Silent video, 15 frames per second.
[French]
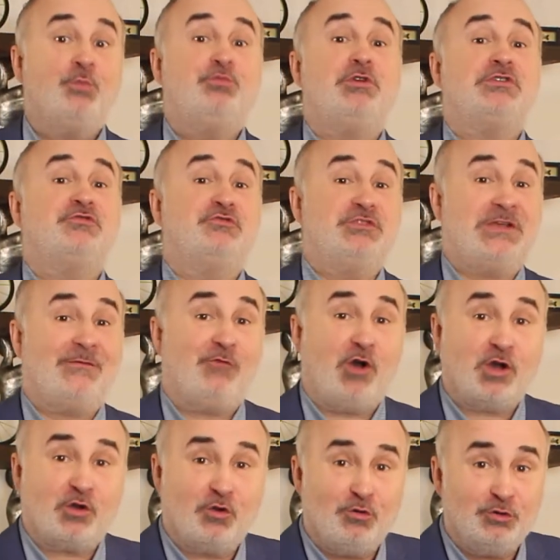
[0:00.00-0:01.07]
puissent vous
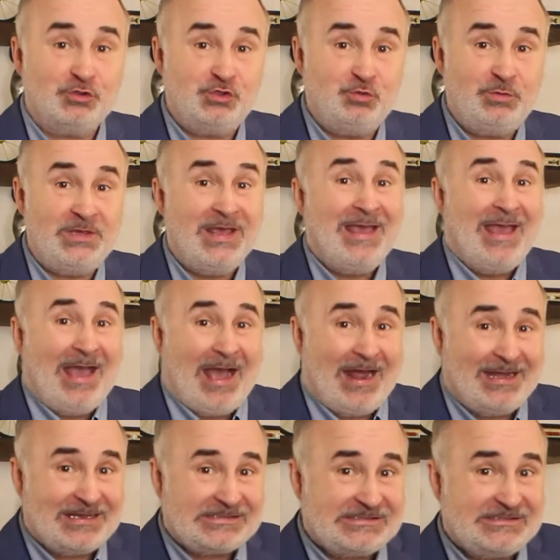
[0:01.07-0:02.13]
avoir conduit
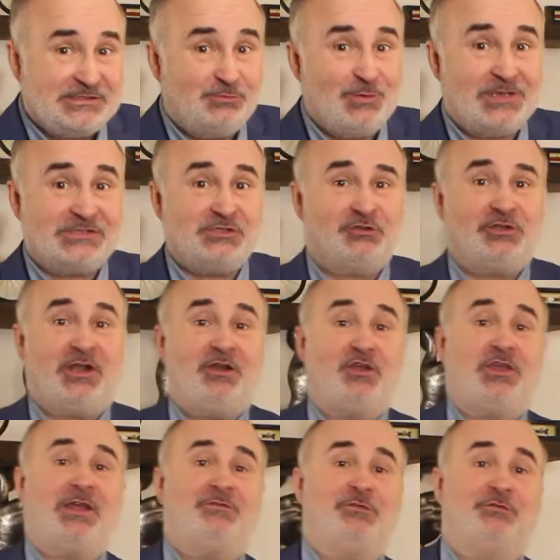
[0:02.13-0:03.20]
à la situation dans
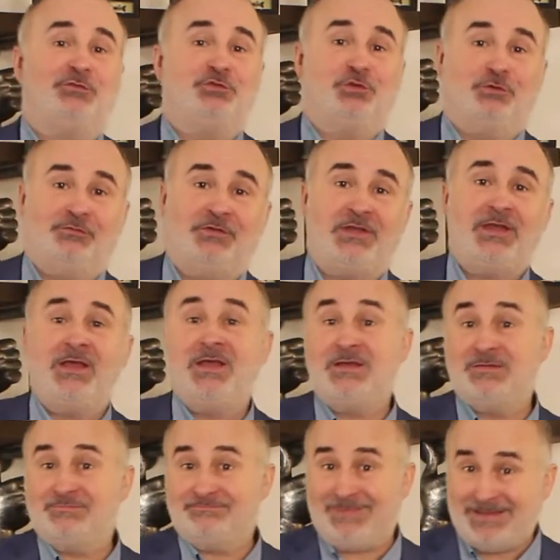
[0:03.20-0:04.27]
laquelle vous vous trouvez
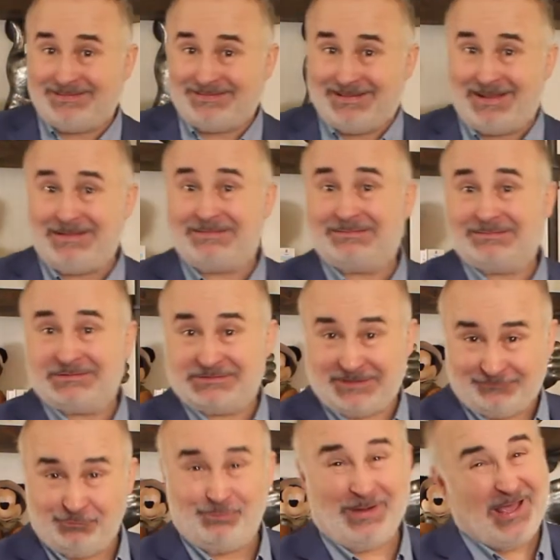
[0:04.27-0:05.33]
Maintenant, que
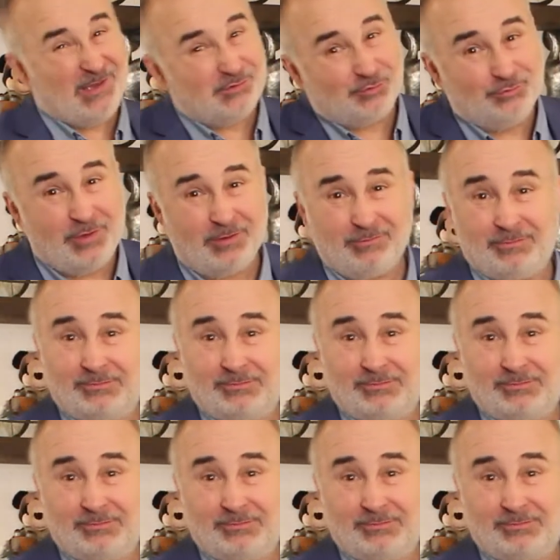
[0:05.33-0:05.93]
ça vous plaise ou non,